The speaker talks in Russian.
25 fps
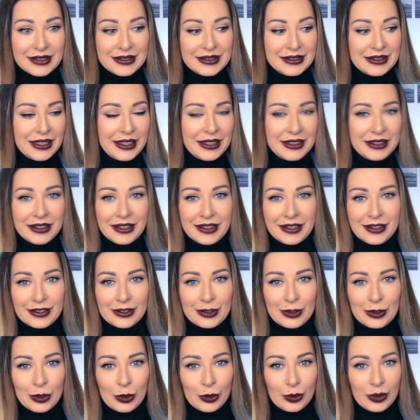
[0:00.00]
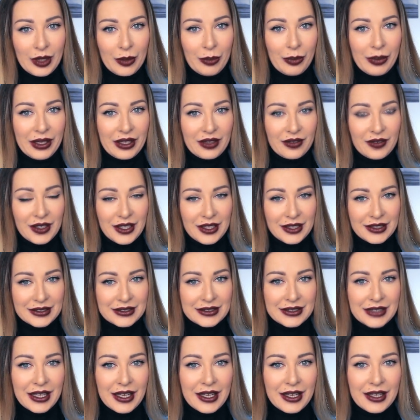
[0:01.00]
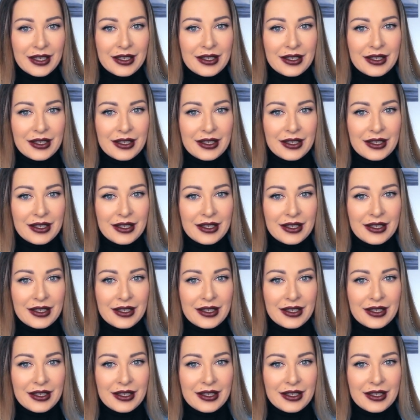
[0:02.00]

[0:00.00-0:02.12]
осенние, которые у меня появились.